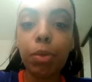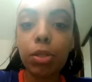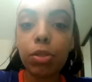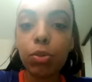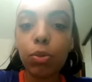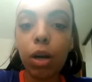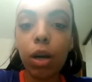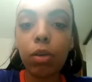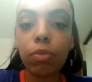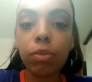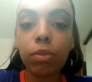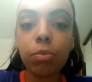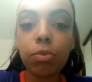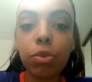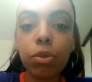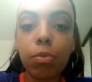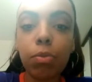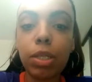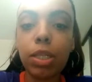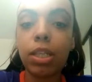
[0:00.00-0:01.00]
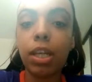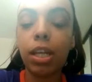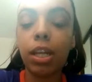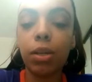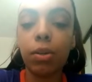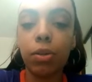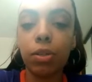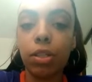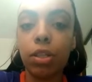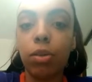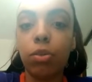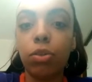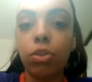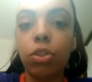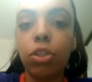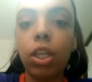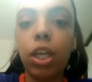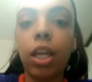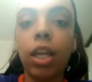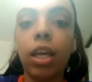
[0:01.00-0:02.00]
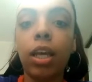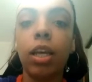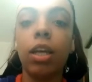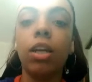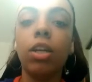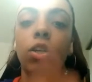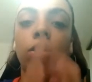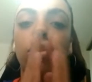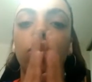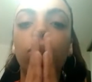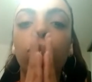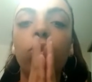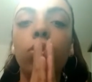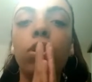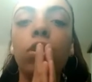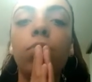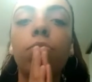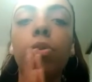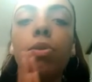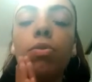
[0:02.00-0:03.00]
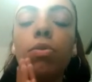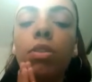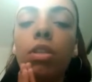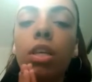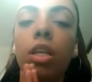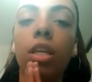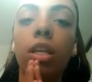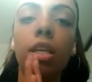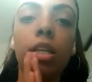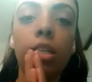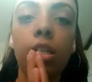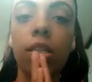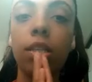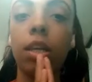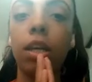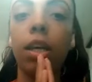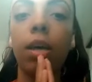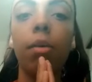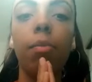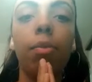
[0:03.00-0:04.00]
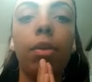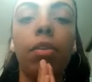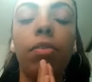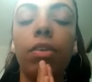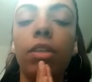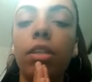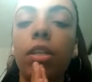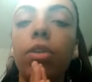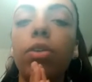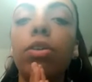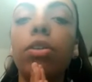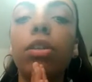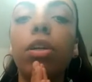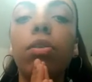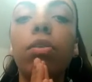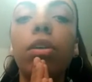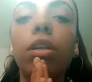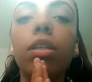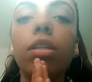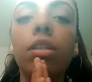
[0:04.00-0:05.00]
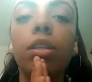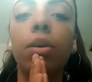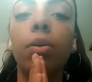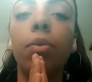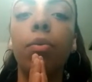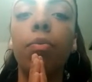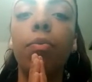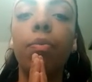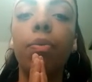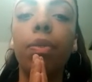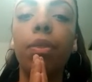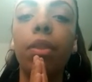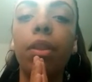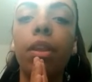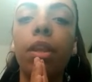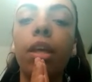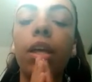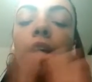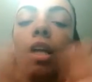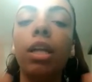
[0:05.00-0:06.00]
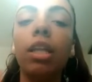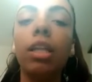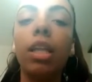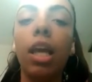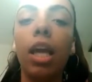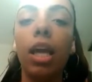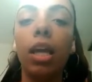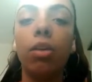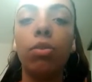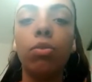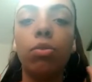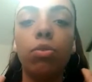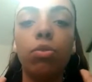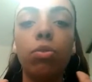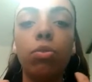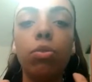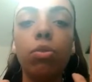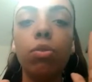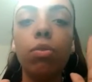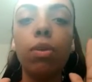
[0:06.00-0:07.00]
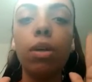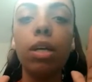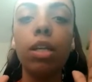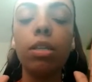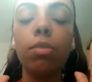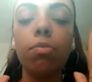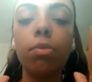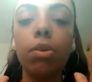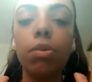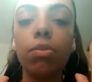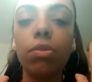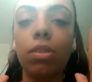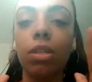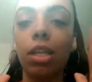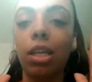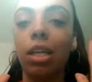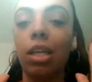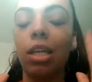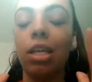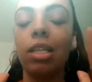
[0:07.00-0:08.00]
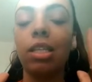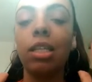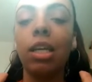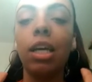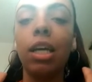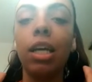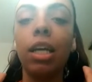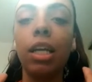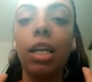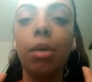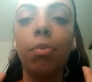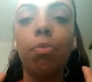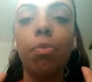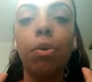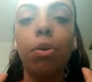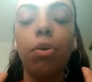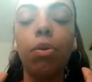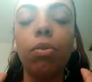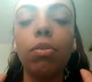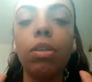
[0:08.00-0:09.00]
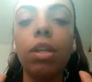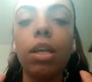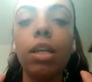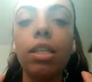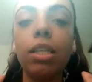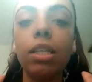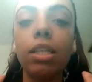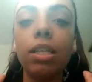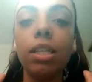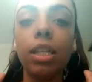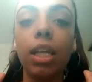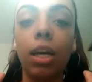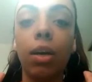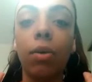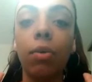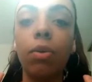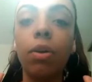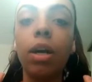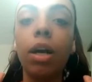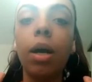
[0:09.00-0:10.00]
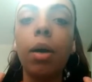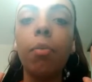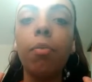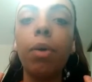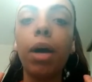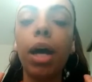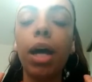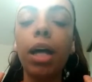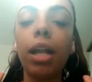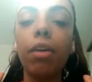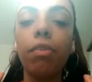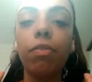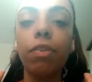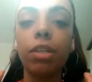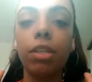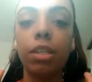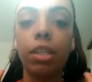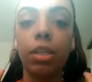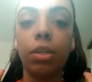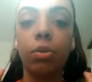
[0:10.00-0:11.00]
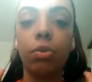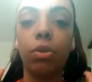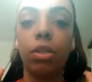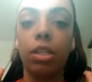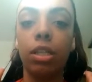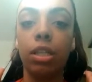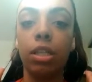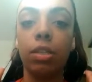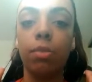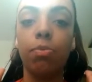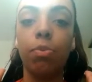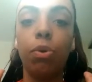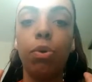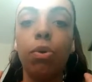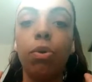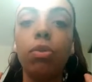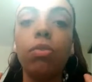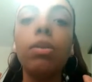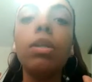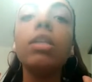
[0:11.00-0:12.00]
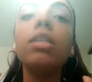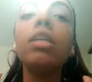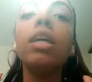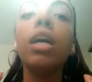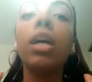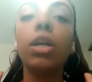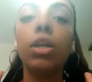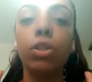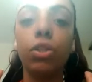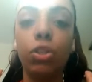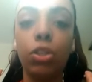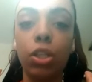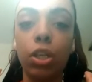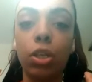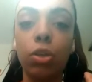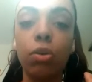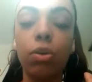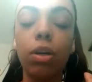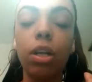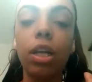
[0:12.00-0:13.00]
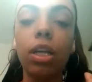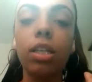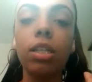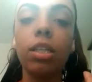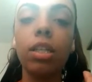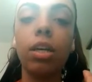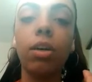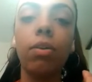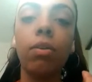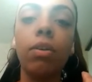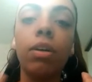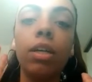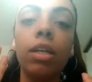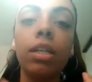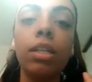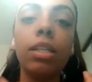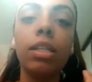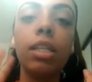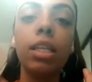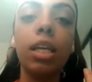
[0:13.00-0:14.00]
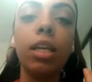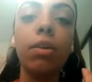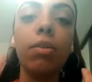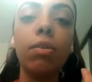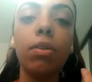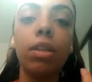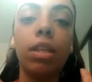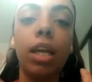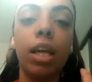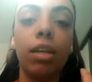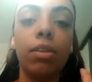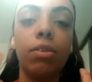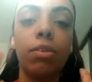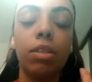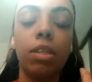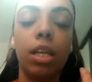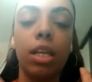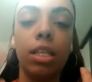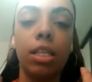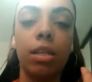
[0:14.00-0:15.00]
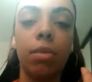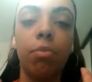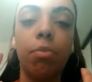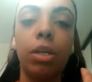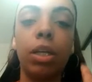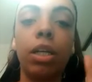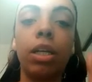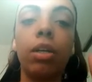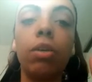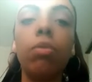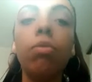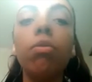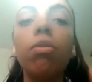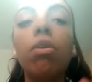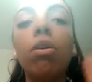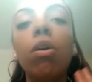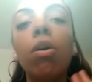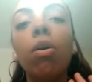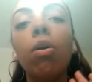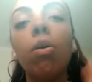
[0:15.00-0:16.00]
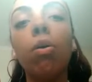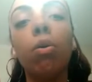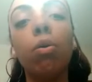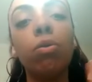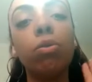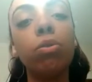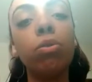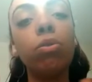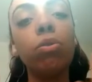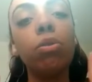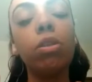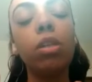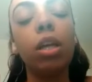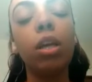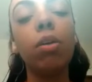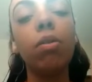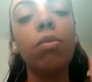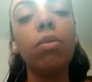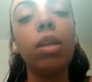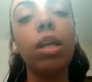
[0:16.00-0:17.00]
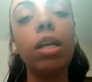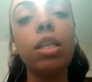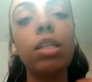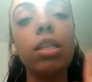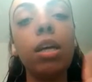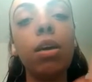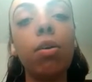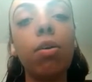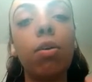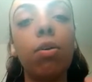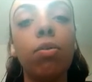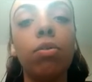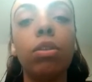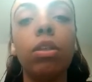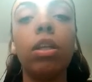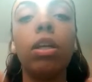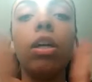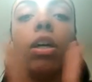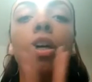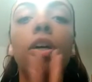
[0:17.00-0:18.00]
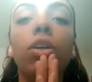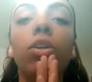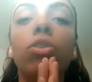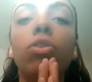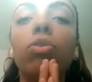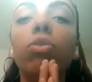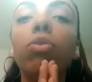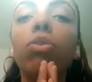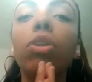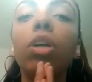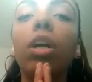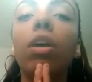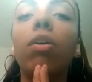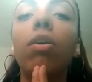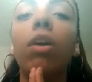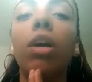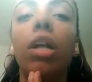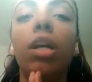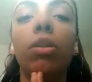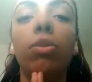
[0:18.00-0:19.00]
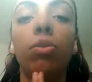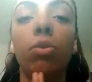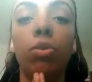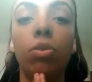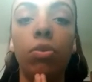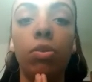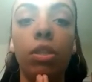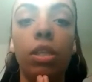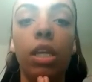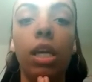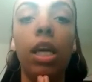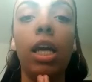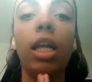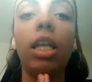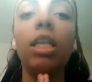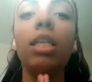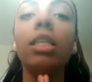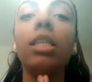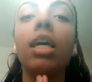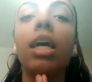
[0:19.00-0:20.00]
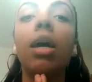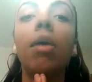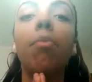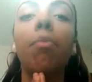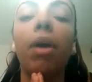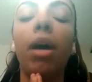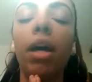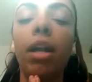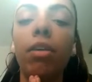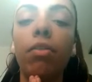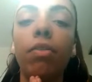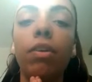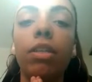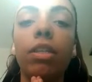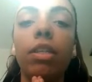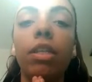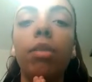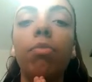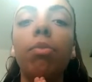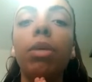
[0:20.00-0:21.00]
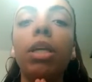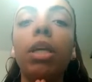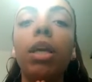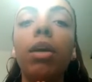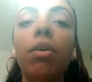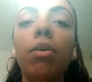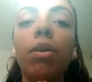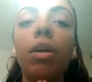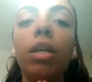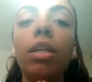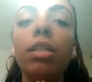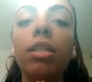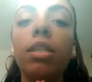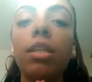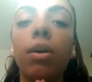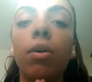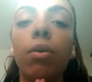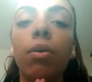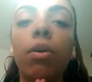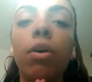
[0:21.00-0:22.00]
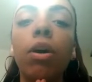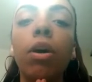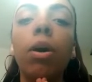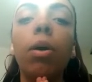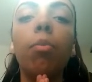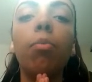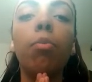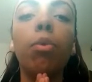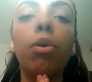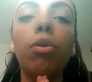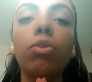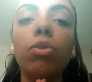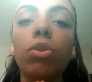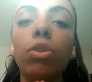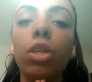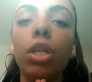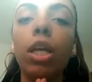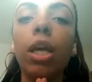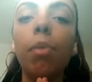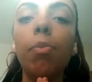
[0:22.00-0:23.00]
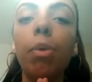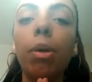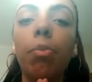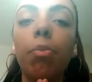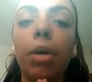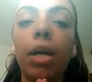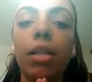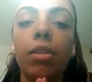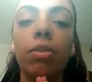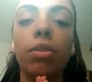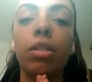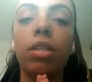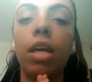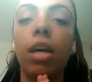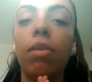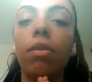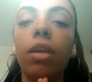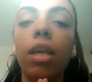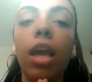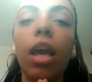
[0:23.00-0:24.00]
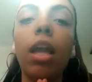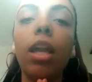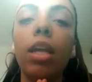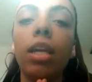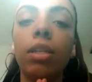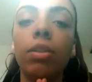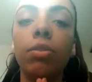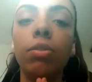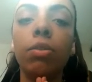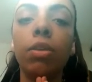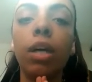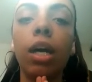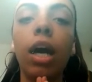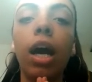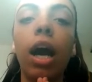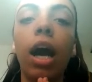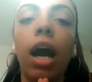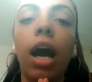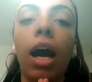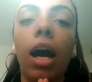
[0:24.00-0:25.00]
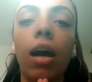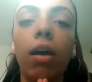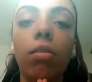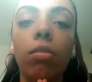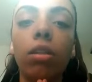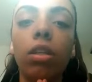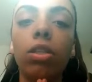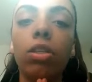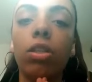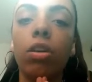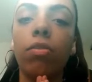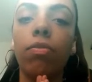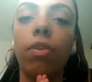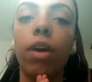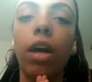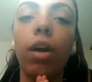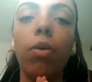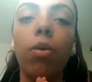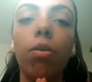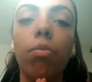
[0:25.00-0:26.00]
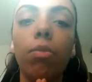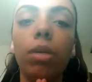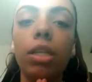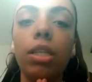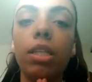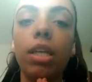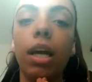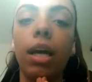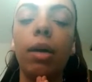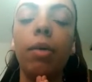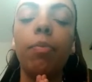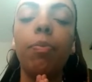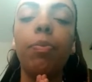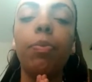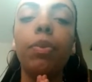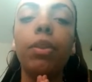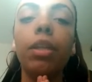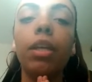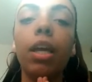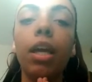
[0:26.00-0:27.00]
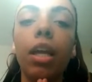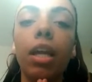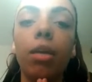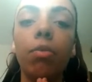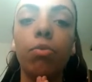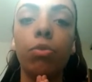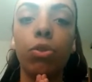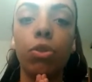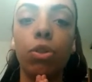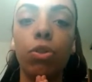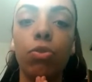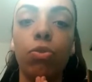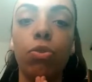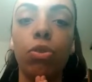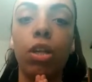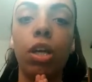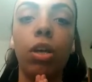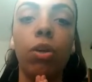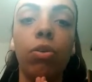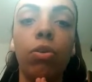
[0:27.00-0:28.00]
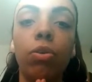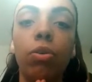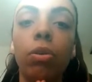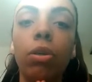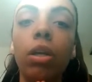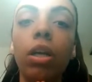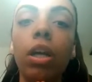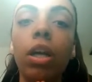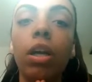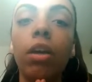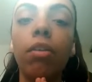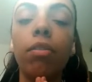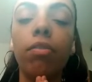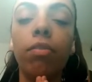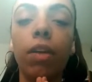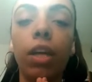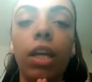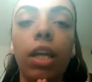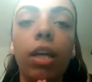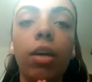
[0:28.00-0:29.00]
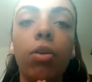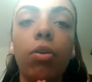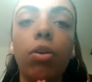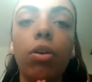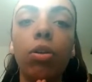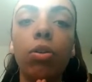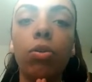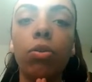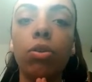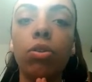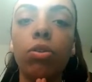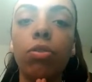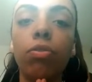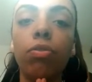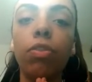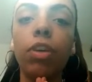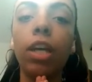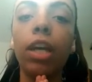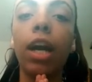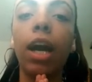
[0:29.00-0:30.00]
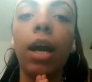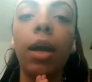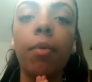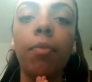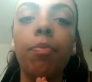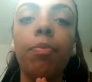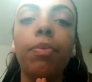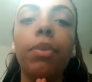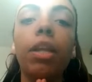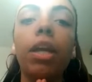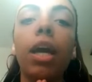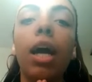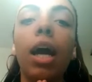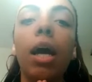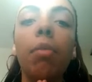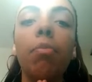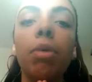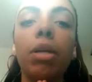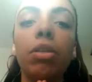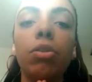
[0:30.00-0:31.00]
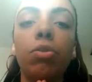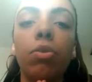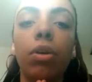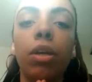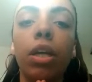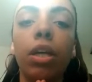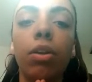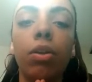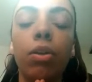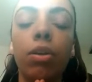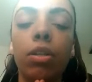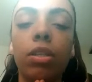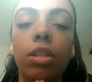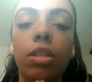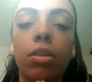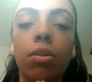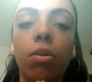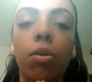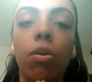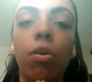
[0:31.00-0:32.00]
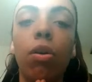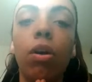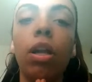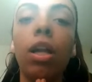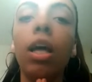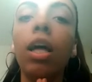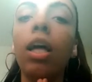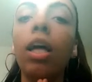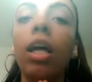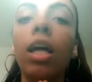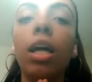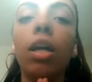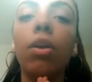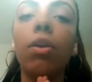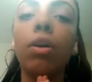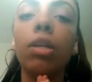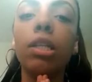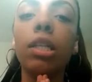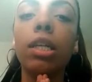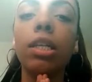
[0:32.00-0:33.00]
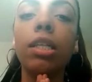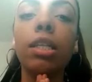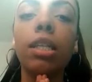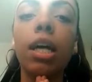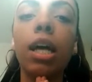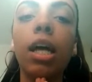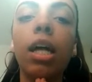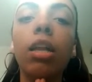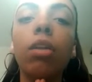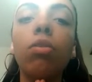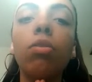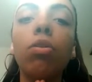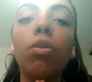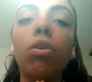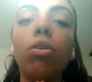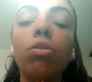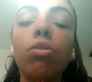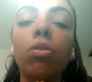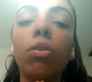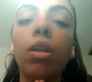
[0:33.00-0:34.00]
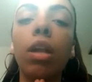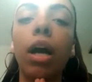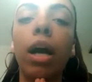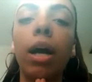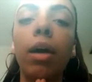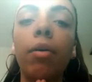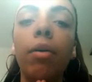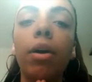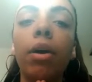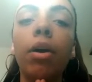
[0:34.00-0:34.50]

Pessoal, vamos começar a nossa rotina? Junte as mãozinhas para fazer nossa oração. Tenho duas mãozinhas que prontas estão para fazer coisas boas de coração. Cinco dedos nessa mão, outros cinco nessa outra. Junte agora todos eles para fazer minha oração. Bom dia, Papai do Céu querido. A aula já vai começar. Queremos que o Senhor venha conosco ficar. Abençoe a nossa escola, nossa sala e o nosso lar.